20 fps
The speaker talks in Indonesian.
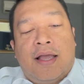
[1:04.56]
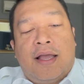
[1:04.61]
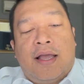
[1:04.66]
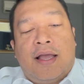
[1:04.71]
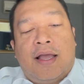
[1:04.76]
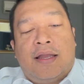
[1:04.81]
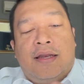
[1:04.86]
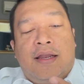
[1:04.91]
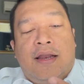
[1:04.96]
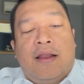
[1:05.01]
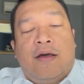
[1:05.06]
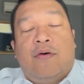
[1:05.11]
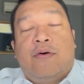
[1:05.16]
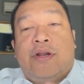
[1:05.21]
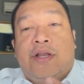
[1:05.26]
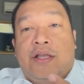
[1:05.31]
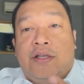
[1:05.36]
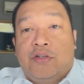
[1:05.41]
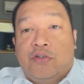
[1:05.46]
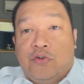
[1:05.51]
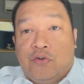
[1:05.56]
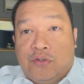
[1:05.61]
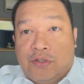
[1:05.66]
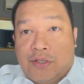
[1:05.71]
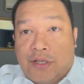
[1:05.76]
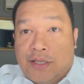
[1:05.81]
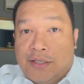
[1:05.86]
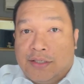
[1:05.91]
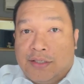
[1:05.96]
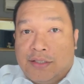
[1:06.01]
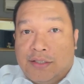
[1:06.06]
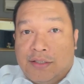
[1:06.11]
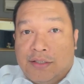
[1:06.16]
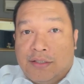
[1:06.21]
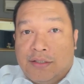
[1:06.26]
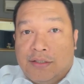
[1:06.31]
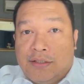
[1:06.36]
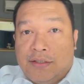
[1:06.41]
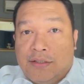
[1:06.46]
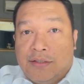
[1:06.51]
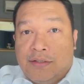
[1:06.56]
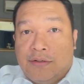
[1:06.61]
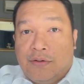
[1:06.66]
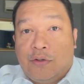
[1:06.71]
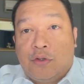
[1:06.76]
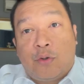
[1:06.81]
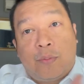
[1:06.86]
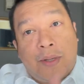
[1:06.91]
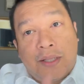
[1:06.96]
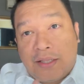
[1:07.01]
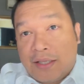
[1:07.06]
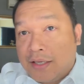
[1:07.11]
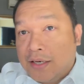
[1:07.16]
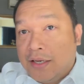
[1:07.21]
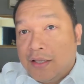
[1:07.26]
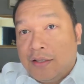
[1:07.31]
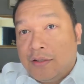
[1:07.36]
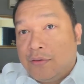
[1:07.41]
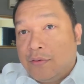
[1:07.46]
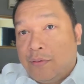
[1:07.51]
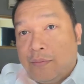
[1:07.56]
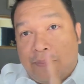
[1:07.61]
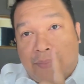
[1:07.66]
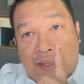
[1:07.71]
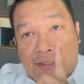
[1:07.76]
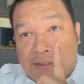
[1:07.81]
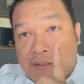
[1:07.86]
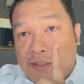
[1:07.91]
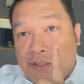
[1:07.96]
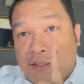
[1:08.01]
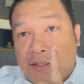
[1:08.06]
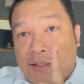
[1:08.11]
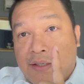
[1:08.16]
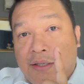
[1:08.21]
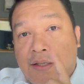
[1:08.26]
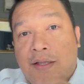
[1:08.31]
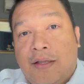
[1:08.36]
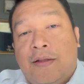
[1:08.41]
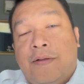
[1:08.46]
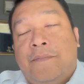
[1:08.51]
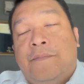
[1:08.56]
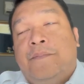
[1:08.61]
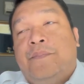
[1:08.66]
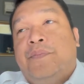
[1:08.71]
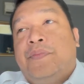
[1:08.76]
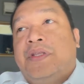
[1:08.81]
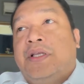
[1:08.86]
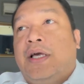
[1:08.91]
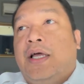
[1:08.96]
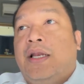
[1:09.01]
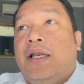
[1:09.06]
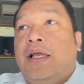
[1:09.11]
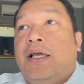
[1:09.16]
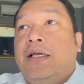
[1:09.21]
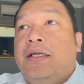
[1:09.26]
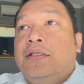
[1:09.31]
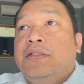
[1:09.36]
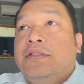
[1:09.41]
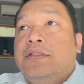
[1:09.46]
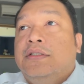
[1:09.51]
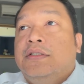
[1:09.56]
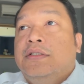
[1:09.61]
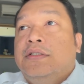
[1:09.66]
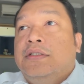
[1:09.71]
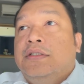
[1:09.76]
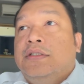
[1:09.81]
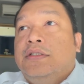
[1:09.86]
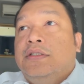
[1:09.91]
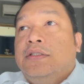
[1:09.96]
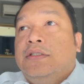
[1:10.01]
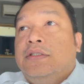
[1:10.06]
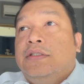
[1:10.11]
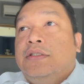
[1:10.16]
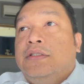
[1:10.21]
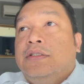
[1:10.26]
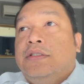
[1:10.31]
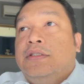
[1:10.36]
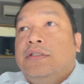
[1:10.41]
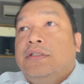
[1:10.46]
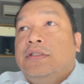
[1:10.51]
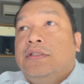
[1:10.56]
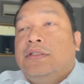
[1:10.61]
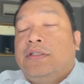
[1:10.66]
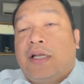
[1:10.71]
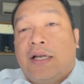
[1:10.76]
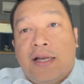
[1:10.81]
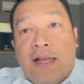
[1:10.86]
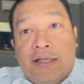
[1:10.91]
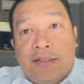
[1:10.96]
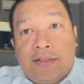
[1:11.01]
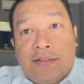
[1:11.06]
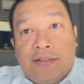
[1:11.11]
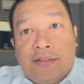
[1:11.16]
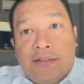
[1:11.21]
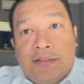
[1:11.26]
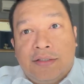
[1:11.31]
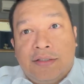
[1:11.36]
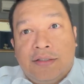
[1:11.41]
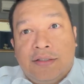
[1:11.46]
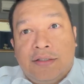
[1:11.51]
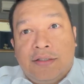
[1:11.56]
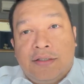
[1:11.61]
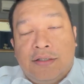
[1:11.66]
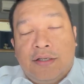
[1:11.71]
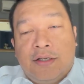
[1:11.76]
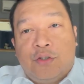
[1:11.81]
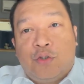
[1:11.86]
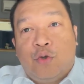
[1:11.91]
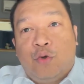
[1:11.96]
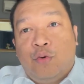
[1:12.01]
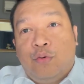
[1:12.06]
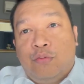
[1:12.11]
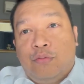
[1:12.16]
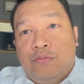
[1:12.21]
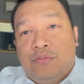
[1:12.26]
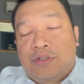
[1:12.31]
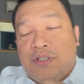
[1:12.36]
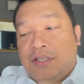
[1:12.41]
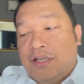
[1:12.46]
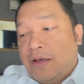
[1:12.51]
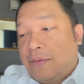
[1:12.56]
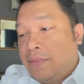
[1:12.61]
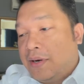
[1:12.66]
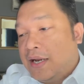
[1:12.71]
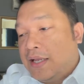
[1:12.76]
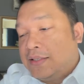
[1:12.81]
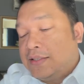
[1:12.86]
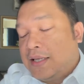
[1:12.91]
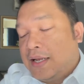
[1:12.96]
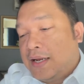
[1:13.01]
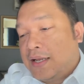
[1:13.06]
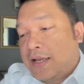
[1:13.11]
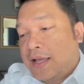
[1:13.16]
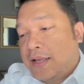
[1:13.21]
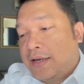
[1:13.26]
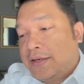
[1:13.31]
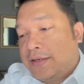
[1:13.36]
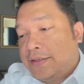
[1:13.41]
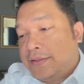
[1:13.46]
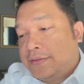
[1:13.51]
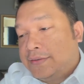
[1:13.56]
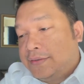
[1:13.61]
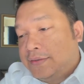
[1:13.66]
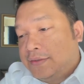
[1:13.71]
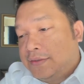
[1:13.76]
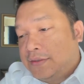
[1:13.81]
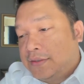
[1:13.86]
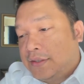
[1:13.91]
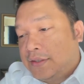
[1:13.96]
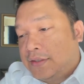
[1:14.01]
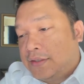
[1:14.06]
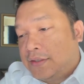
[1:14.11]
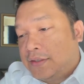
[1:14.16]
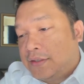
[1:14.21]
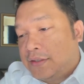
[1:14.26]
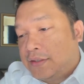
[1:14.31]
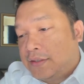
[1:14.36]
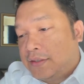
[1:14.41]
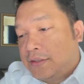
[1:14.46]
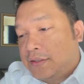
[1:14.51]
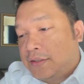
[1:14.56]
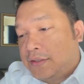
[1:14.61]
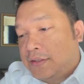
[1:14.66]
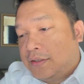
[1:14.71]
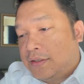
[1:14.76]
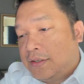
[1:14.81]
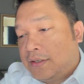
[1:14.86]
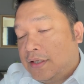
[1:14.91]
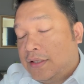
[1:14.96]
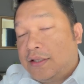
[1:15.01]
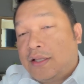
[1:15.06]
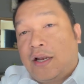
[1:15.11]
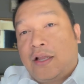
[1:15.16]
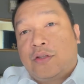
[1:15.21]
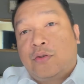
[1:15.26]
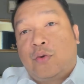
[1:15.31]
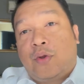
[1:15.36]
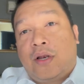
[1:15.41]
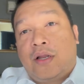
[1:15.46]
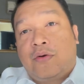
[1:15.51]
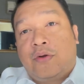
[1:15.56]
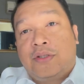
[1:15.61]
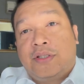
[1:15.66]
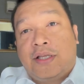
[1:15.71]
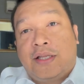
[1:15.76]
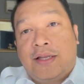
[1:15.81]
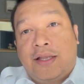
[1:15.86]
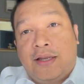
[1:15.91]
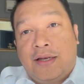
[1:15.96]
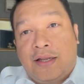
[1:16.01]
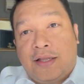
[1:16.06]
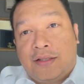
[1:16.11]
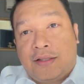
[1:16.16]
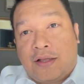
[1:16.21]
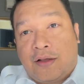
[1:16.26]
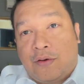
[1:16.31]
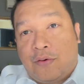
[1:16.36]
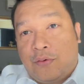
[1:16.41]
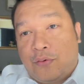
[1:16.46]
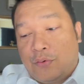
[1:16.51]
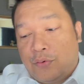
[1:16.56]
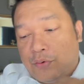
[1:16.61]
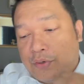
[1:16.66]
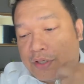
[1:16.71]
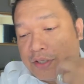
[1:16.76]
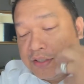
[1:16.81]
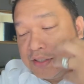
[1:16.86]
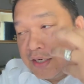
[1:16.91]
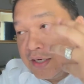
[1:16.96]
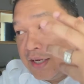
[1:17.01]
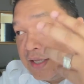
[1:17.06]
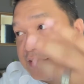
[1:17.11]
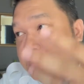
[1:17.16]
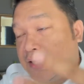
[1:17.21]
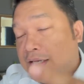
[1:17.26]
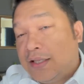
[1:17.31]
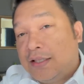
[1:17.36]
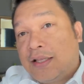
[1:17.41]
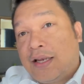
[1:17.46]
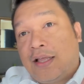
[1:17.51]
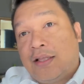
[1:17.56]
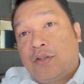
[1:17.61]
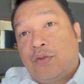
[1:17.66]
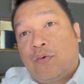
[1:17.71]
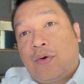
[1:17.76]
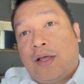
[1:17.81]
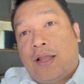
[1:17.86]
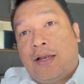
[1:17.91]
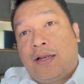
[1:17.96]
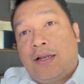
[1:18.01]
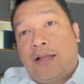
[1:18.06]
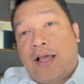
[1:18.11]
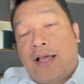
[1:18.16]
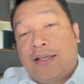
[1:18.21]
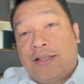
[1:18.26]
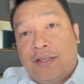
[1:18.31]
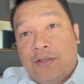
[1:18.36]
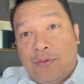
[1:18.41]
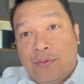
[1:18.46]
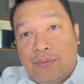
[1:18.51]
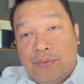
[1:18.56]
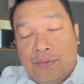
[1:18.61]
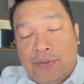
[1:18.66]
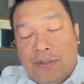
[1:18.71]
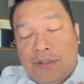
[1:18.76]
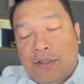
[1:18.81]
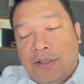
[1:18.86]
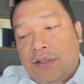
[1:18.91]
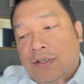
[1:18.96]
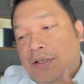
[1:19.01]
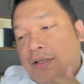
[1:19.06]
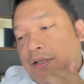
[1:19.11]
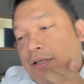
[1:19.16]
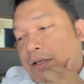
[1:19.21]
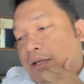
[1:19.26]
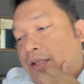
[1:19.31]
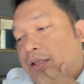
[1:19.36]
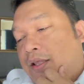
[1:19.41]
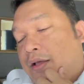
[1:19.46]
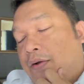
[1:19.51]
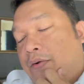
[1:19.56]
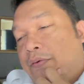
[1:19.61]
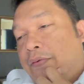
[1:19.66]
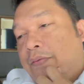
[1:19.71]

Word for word: adalah orang yang sukses. Automatically itu pasti. Karena eh, cerdas itu tidak berdasarkan eh, intelektual kontinen atau kecerdasan intelektual atau